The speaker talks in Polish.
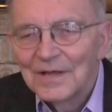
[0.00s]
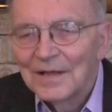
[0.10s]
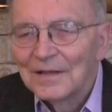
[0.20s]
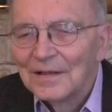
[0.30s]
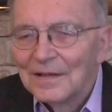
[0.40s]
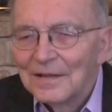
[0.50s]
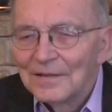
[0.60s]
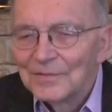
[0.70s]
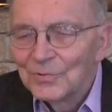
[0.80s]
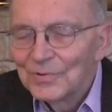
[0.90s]
Na,
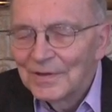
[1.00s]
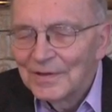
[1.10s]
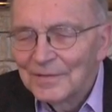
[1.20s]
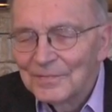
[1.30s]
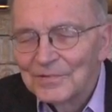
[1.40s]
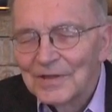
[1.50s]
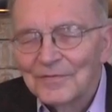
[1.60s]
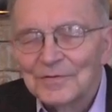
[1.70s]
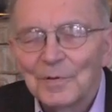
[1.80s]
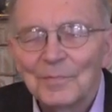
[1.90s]
tutaj
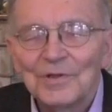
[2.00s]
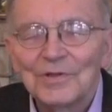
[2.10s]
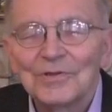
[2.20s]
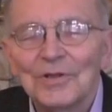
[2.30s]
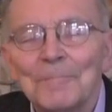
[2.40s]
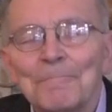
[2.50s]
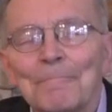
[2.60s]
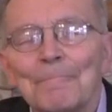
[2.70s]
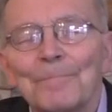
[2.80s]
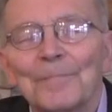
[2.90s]
chciałem wspomnieć o,
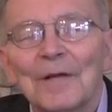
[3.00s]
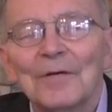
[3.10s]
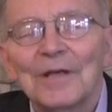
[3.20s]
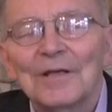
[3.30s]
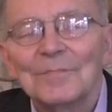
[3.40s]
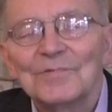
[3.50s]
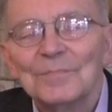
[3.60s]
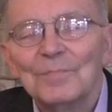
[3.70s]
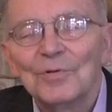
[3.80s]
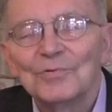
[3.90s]
o takim
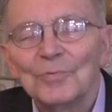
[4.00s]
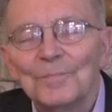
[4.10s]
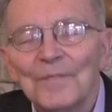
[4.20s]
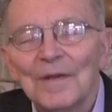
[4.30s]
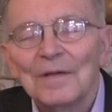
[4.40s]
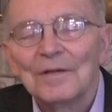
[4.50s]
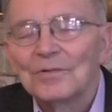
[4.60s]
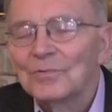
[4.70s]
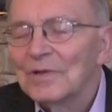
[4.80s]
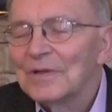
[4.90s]
sympozjum,
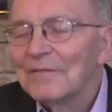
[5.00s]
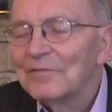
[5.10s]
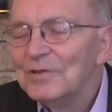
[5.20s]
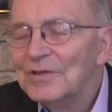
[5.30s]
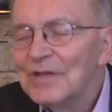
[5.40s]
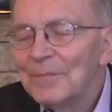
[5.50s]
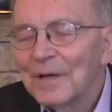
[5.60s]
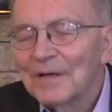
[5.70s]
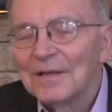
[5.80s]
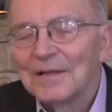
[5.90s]
które na Wolinie
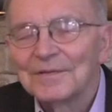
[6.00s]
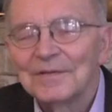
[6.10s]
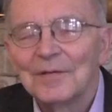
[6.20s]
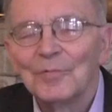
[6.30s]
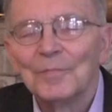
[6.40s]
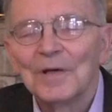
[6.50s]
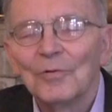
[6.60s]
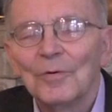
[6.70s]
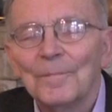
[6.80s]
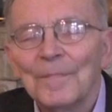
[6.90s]
parę lat temu
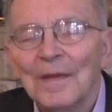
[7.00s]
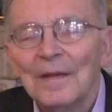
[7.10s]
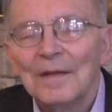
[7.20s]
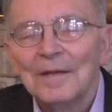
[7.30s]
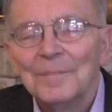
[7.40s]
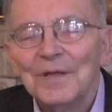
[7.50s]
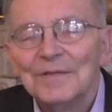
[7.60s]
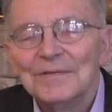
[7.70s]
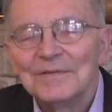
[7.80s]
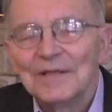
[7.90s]
miało
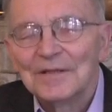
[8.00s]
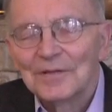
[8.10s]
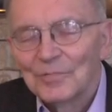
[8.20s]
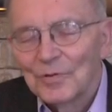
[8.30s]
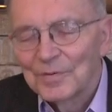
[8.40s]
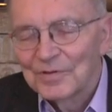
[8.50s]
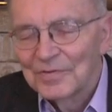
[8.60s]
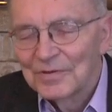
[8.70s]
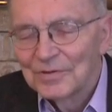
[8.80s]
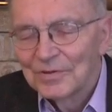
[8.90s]
miejsce. To było
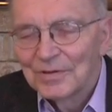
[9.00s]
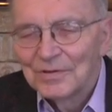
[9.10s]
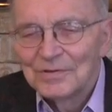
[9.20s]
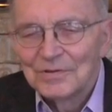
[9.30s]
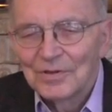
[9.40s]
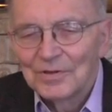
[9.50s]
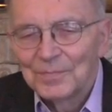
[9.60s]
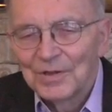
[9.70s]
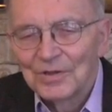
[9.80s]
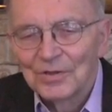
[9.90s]
poświęcone historii
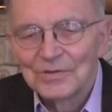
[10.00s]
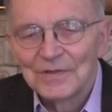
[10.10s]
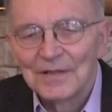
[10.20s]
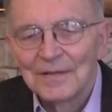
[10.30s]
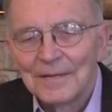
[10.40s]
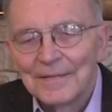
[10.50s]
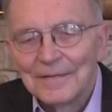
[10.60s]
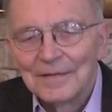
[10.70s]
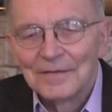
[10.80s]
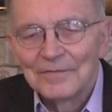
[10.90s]
pieniądza
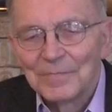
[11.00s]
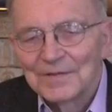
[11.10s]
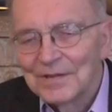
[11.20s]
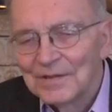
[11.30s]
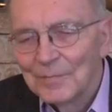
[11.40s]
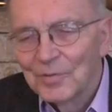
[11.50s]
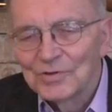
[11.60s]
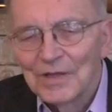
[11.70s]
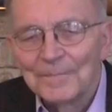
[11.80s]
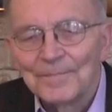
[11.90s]
e, w basenie
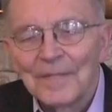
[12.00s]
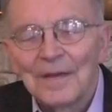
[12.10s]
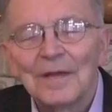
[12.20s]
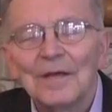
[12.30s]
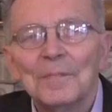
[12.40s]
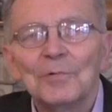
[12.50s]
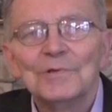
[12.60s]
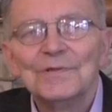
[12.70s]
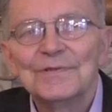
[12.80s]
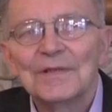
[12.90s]
Morza e,
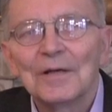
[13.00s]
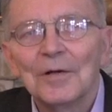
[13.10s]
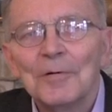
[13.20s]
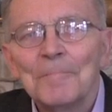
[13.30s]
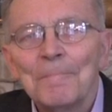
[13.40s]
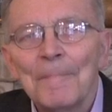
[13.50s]
Bałtyckiego.